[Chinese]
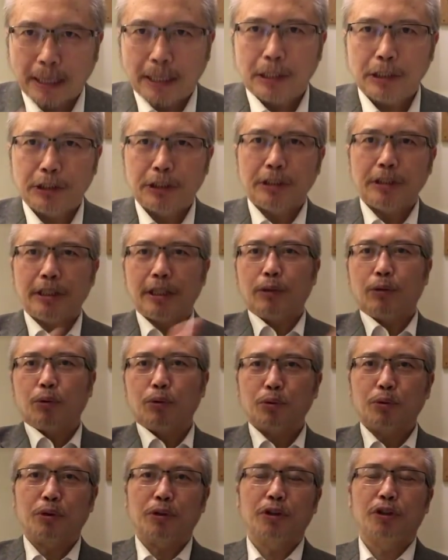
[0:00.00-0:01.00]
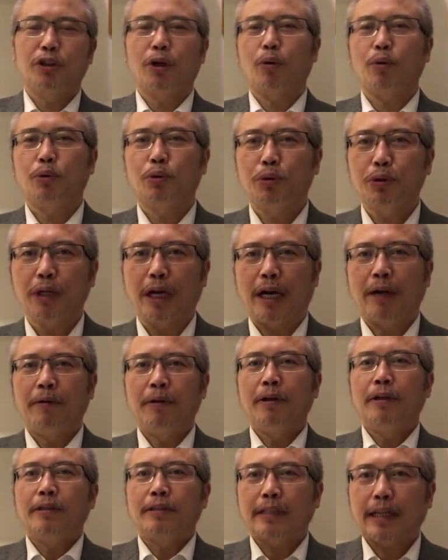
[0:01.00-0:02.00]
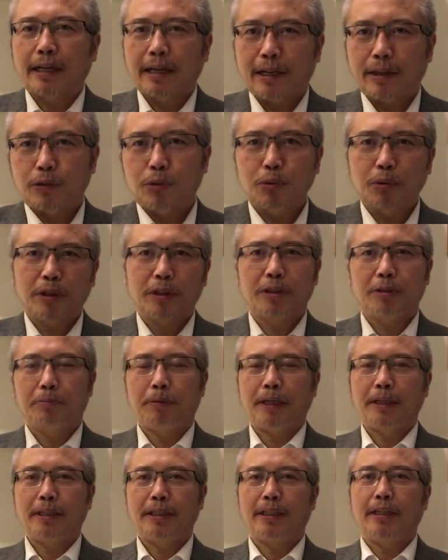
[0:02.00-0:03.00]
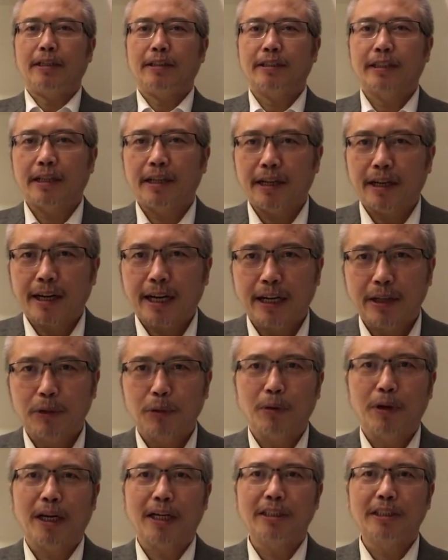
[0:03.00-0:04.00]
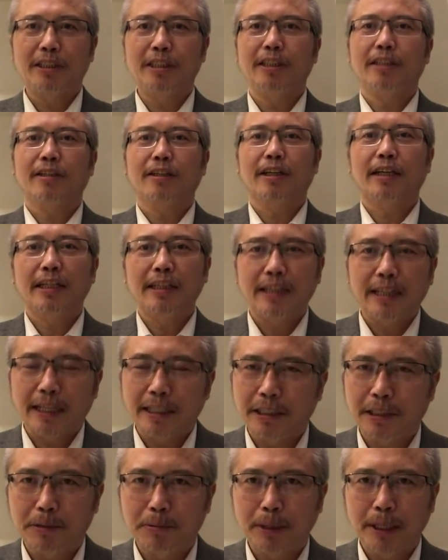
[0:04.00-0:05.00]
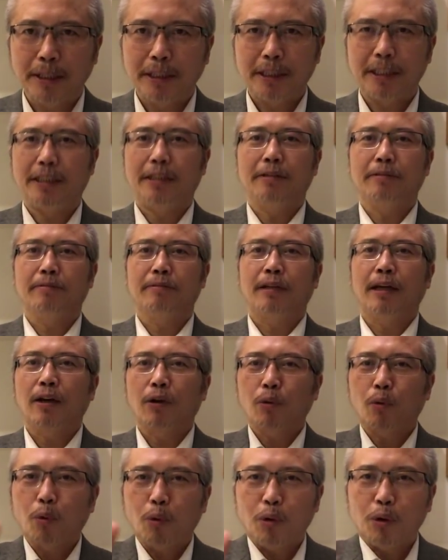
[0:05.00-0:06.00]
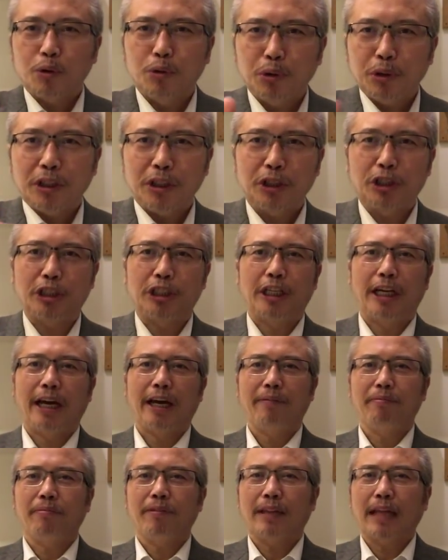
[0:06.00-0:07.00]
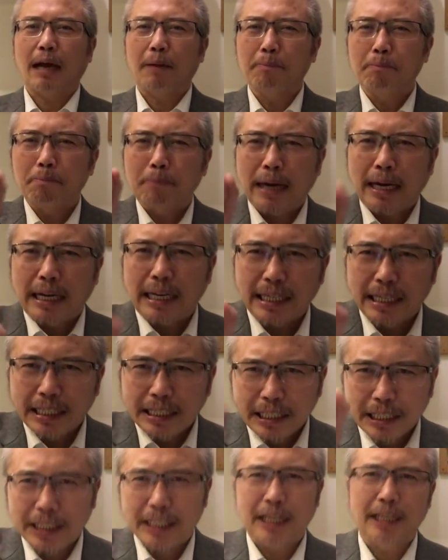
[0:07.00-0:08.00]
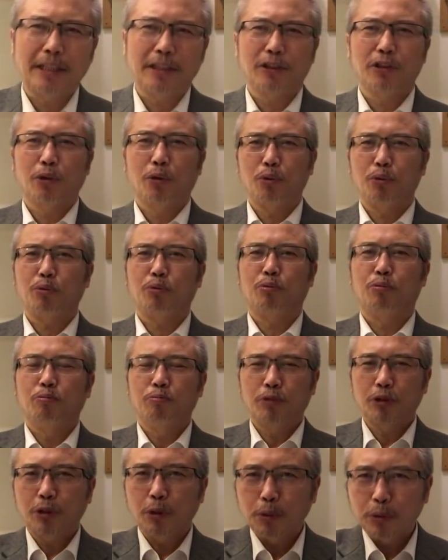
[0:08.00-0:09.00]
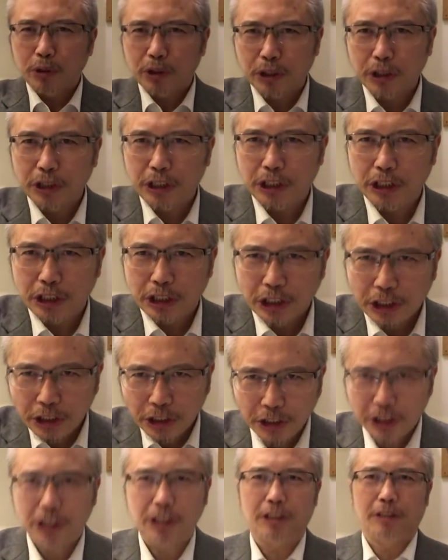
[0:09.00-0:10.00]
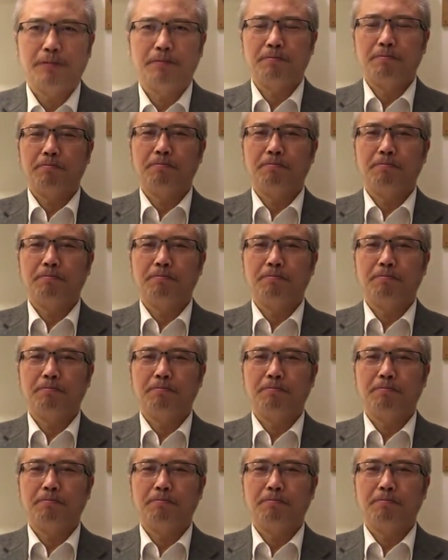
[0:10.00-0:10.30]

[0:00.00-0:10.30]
北京的农村郊区啊，在那儿租了几片地，在那儿开拖拉机，跟那几片地，过去的几年，他每一年的收入都是一亿。